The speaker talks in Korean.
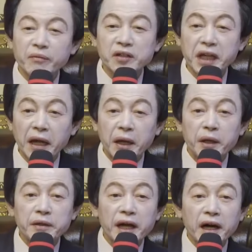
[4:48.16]
처음 볼 때
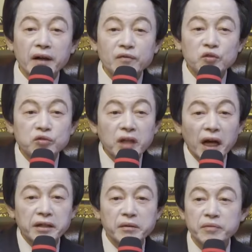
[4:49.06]
내가
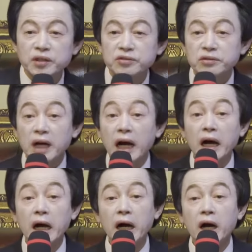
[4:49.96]
누구다 이러면 믿어줄까?
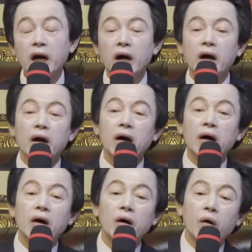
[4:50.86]

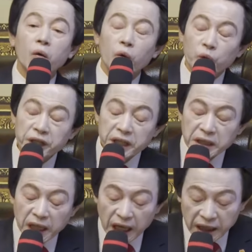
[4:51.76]

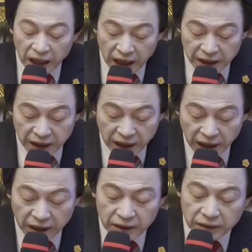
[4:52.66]

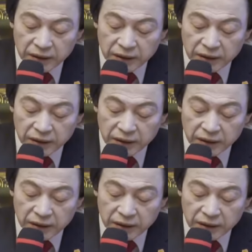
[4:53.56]
우리나라의